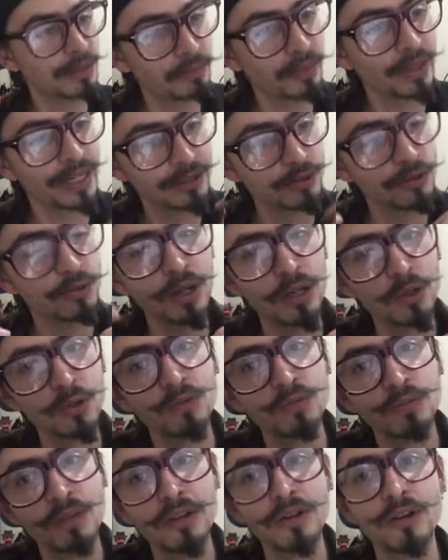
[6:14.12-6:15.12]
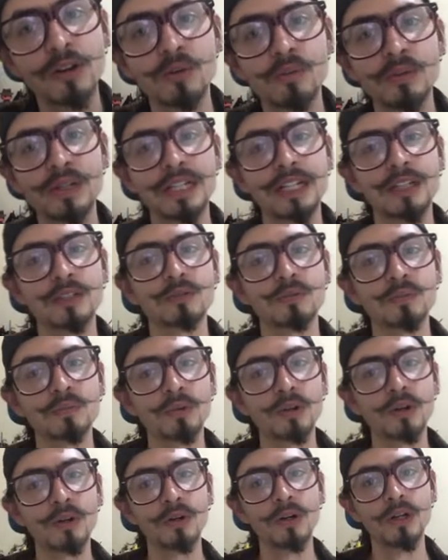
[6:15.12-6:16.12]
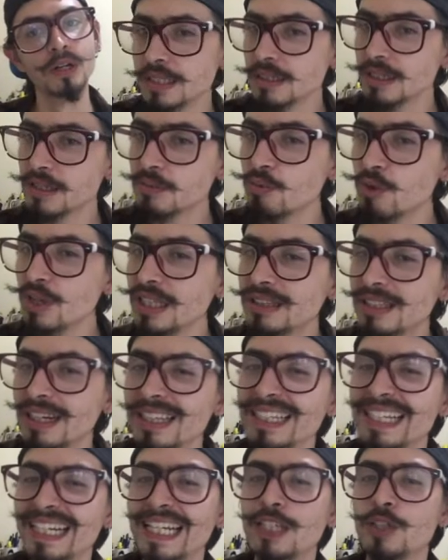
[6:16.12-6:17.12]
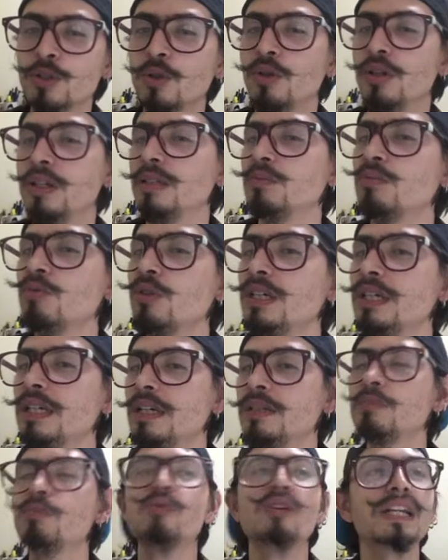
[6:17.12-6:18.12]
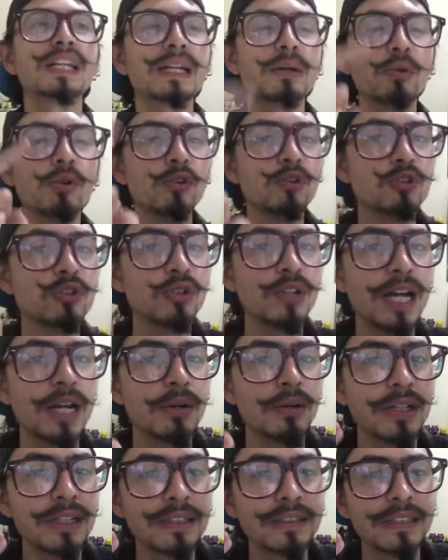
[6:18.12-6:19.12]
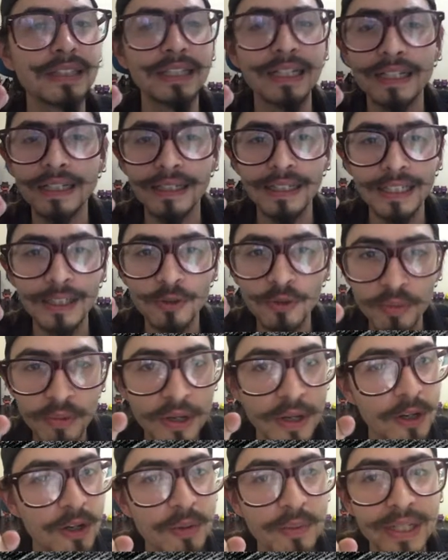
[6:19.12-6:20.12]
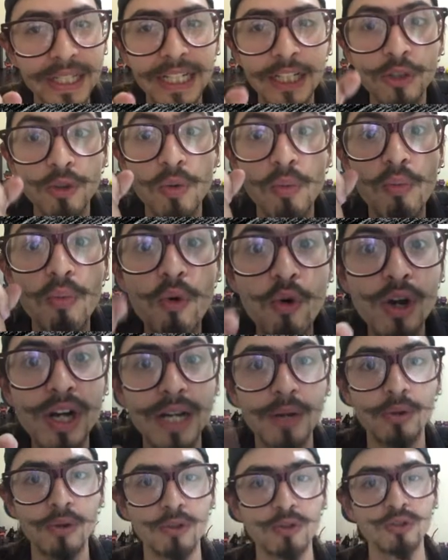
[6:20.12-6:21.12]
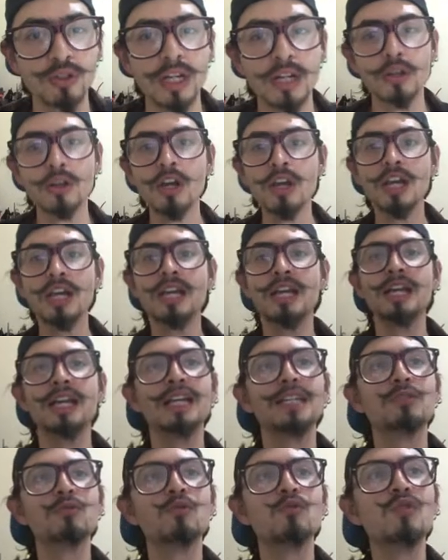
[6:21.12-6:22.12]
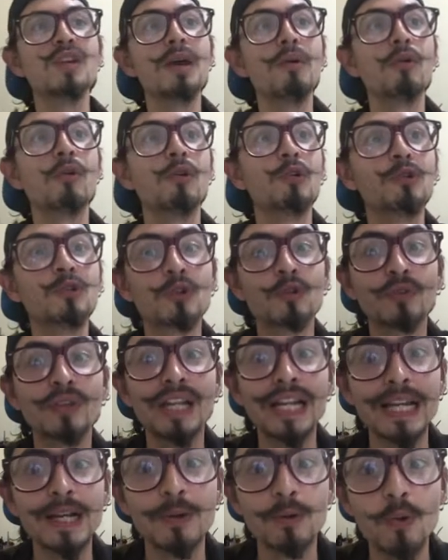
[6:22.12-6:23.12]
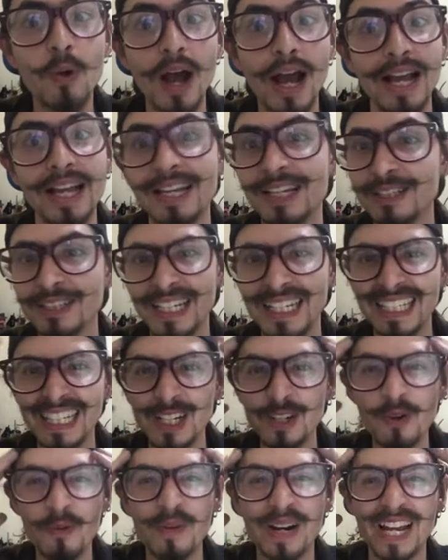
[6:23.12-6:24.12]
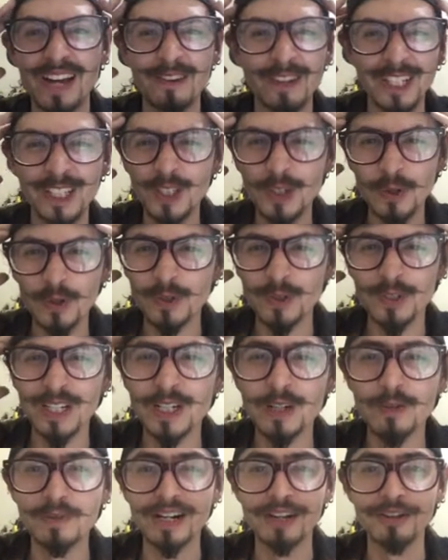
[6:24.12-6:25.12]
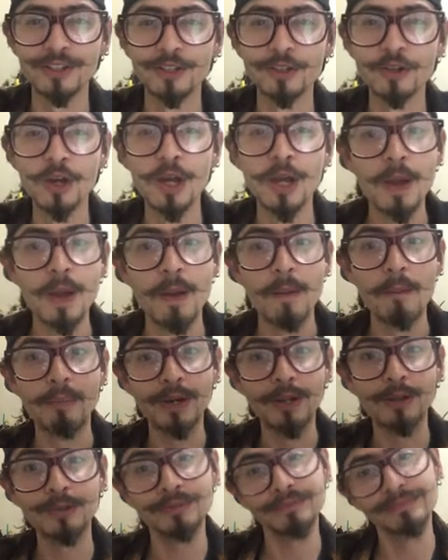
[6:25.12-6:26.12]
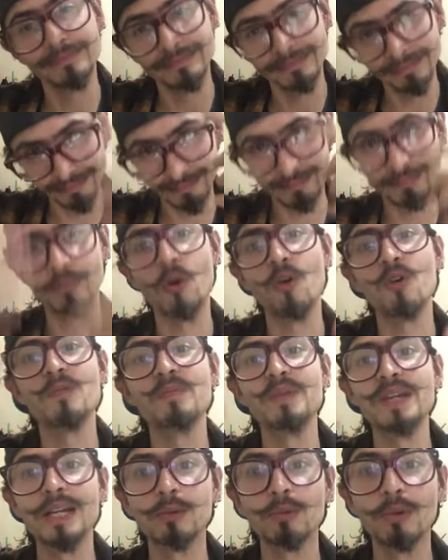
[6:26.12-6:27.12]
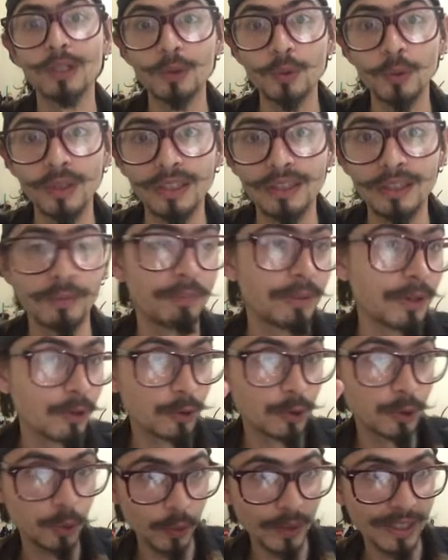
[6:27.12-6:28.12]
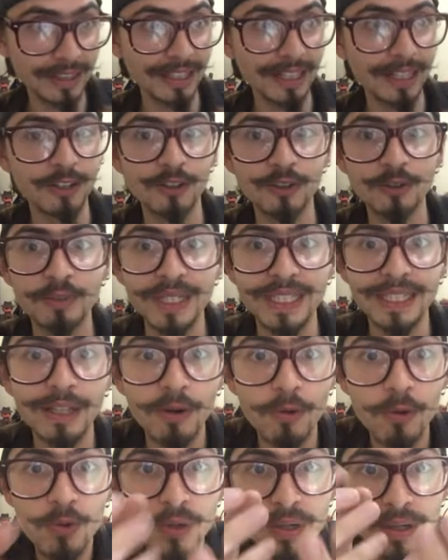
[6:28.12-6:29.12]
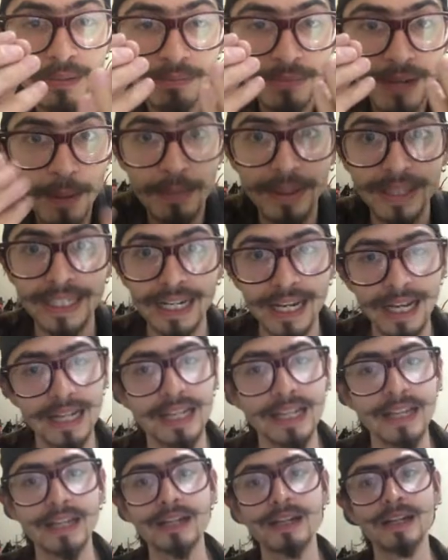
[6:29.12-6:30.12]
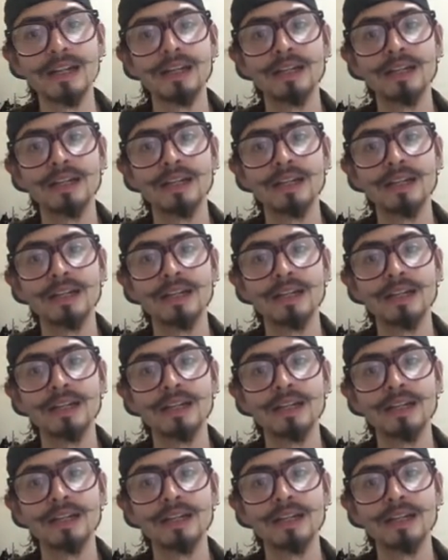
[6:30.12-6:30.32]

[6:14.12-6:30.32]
parece igual un medio de comunicación un poco, es muy transgresor, es muy, es muy revolucionario. El sticker es un medio de comunicación muy revolucionario. Es una evolución del lenguaje, o sea, es algo maravilloso, es algo maravilloso. Pero volviendo a Twitter, pero Twitter nos brinda una manera de leer,